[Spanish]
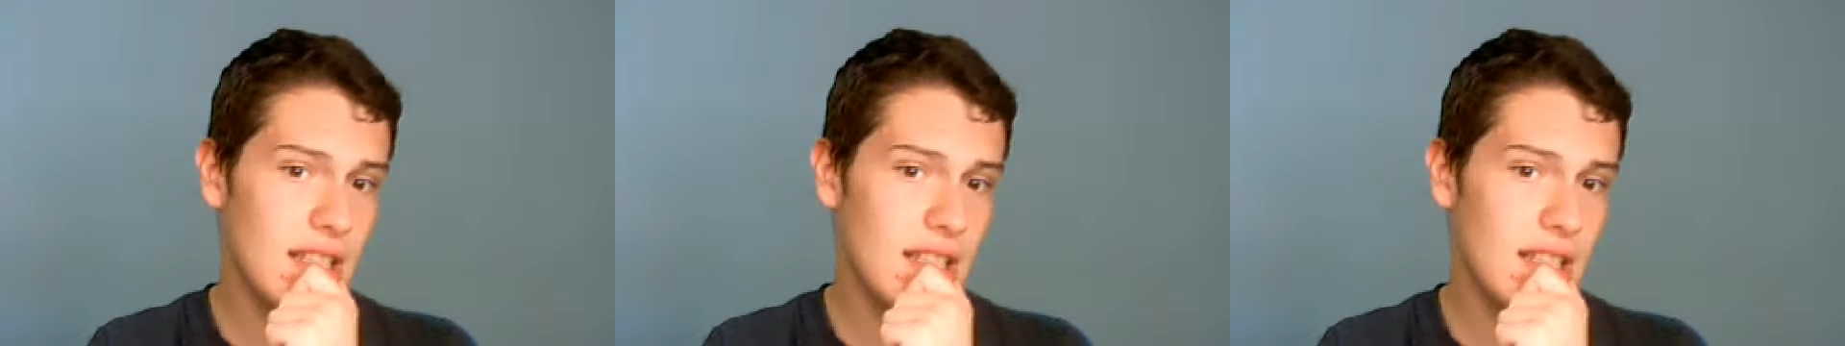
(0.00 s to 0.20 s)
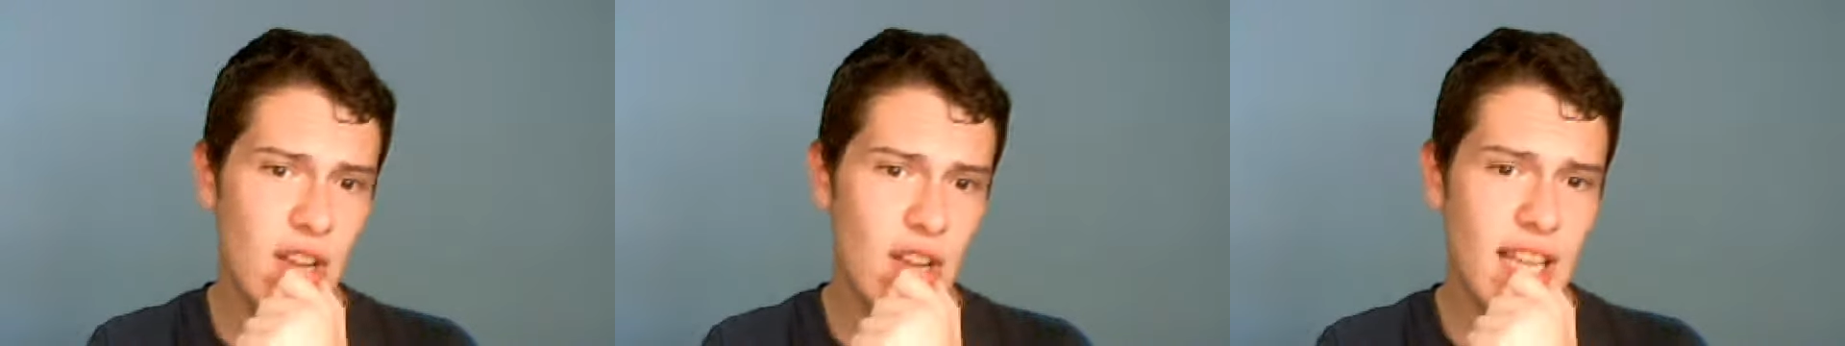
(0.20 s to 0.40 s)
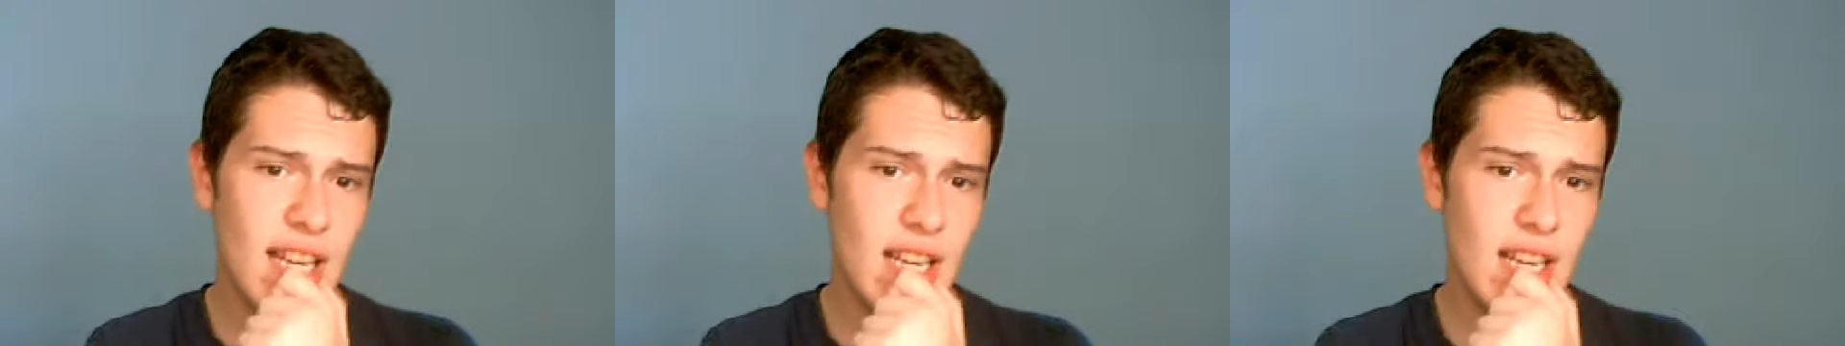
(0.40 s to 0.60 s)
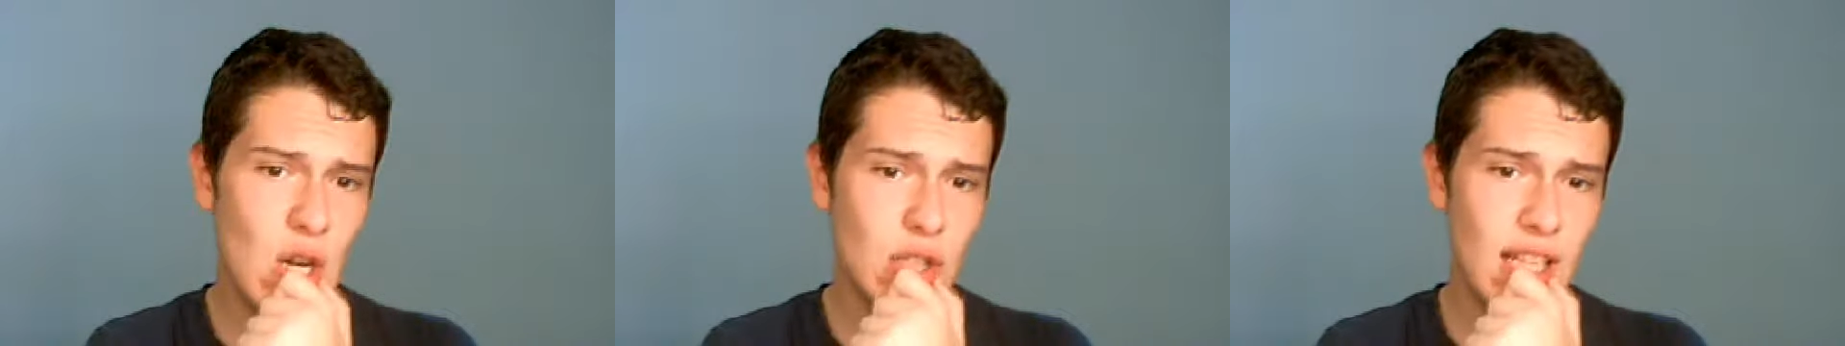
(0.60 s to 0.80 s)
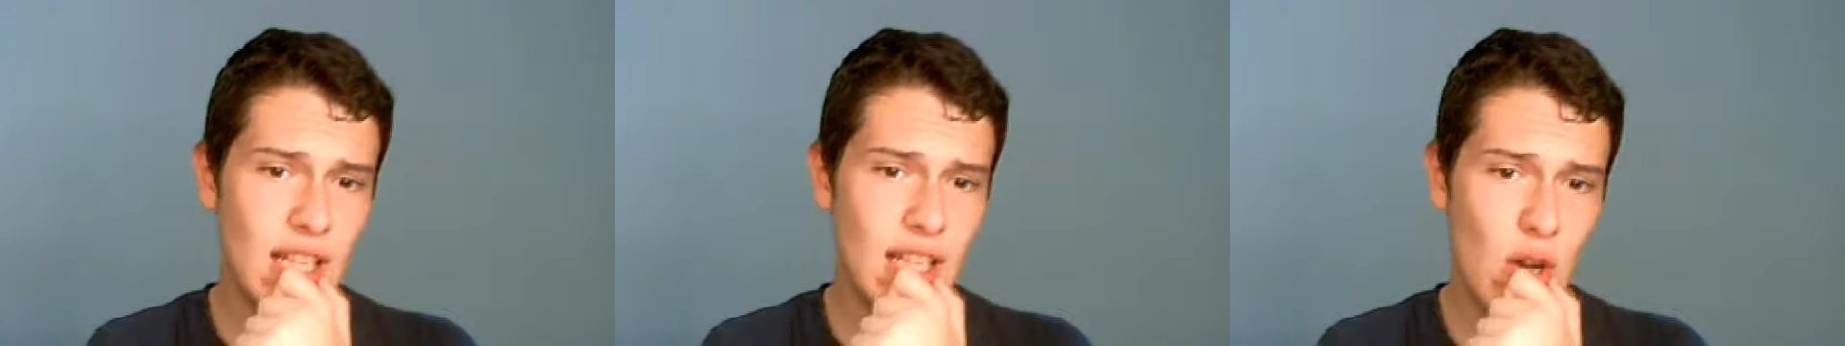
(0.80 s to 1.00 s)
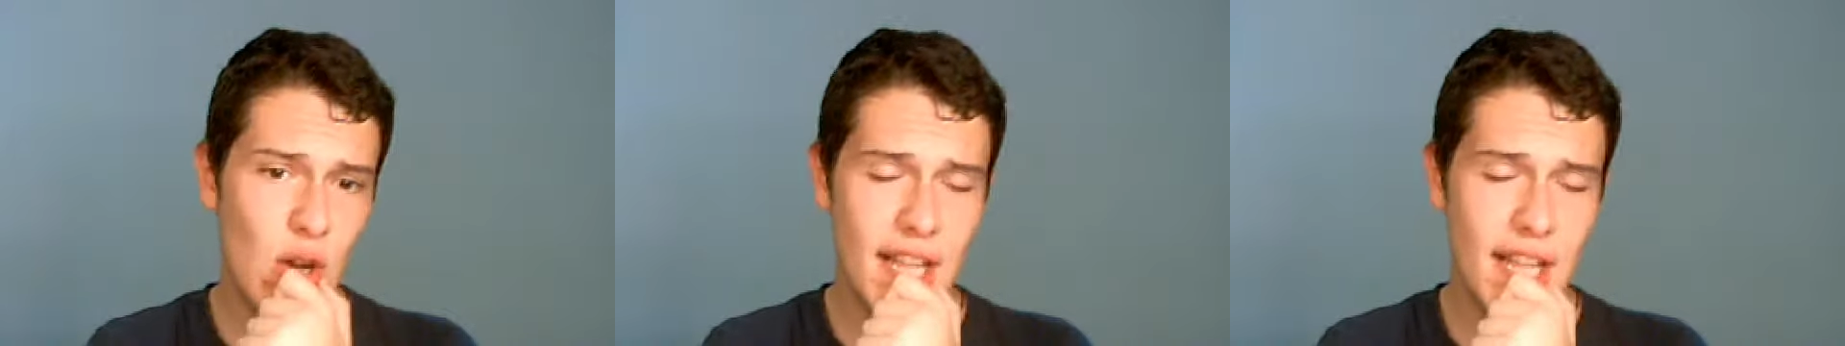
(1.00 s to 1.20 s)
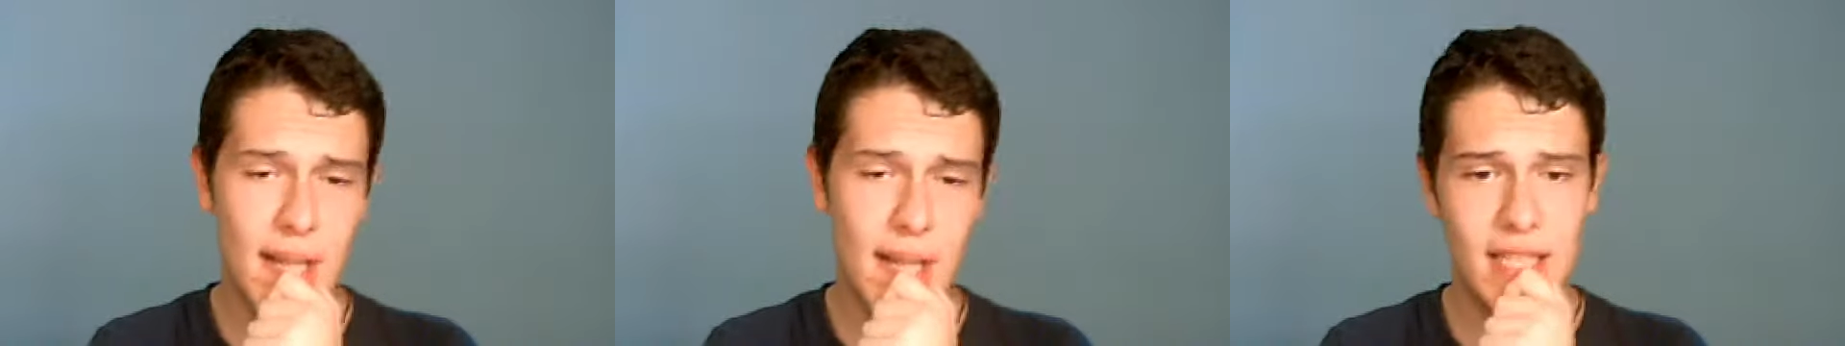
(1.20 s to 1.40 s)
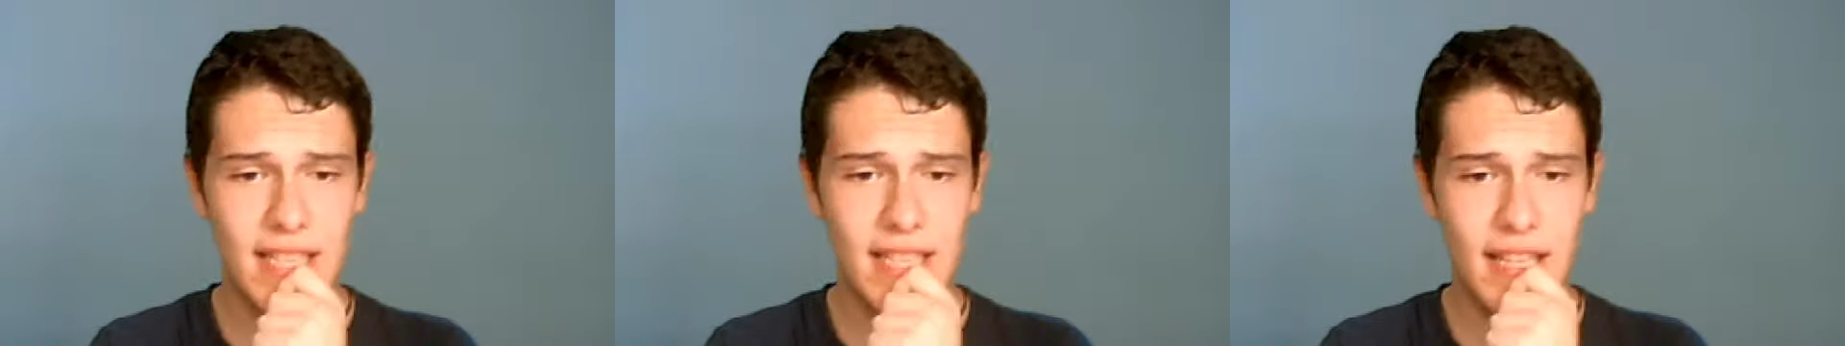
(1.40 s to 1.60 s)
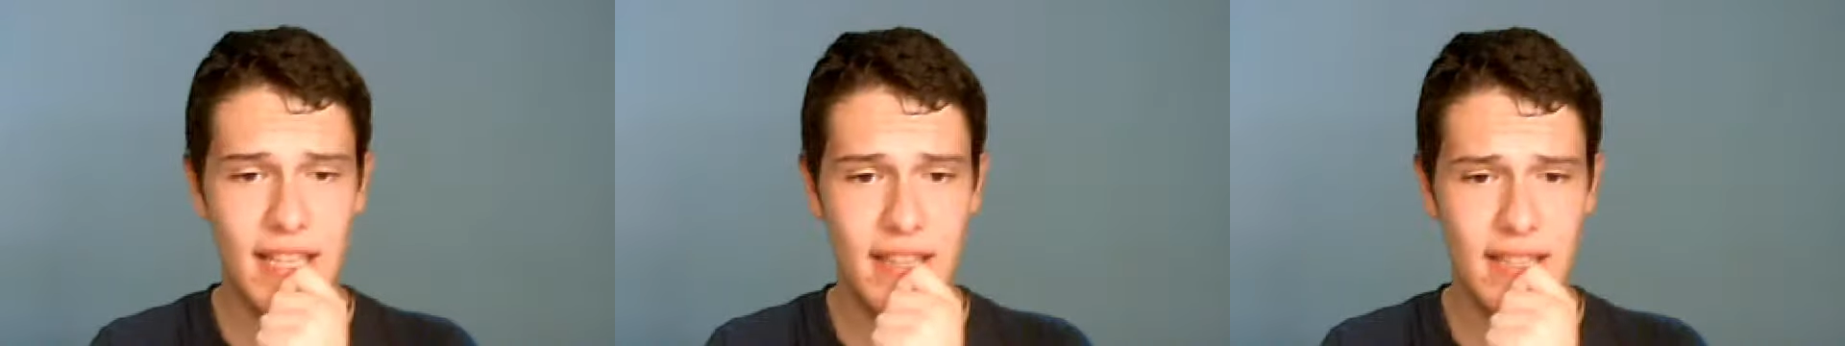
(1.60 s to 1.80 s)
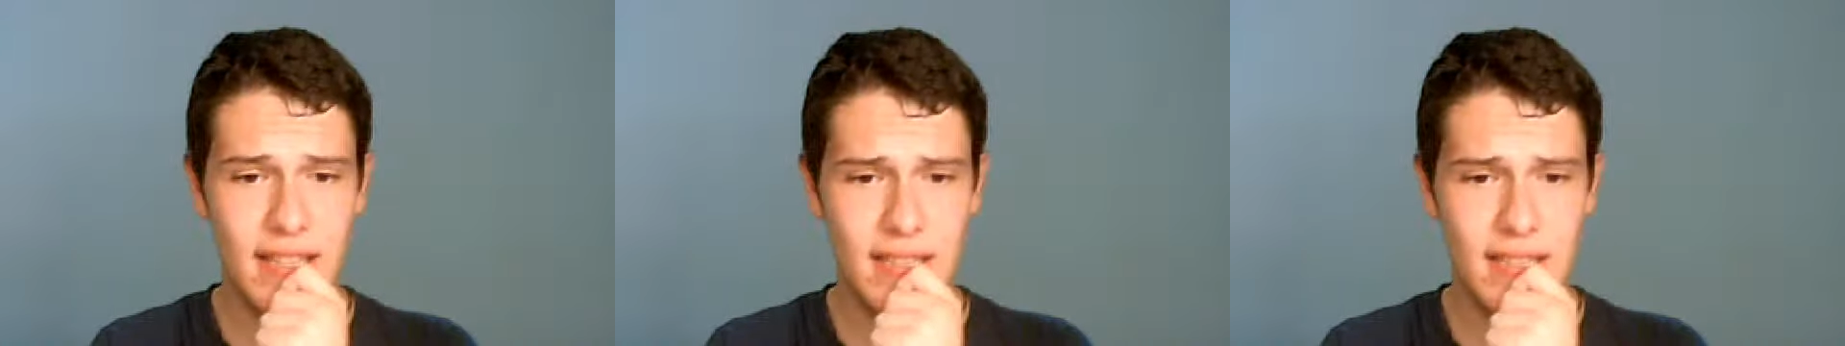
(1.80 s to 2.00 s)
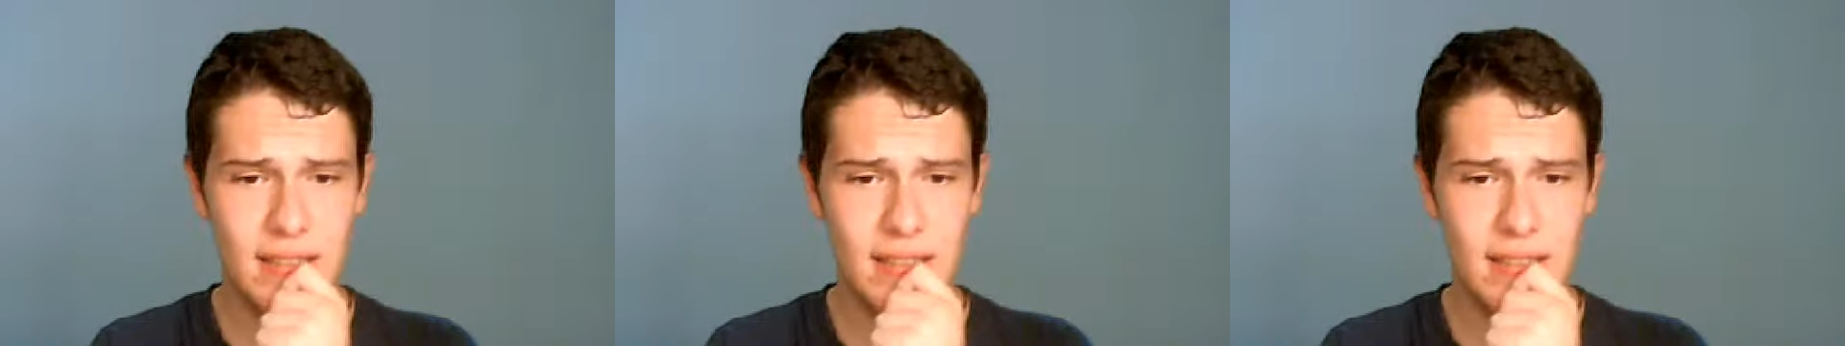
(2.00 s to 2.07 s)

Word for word: creo que no tengo nada más que decir.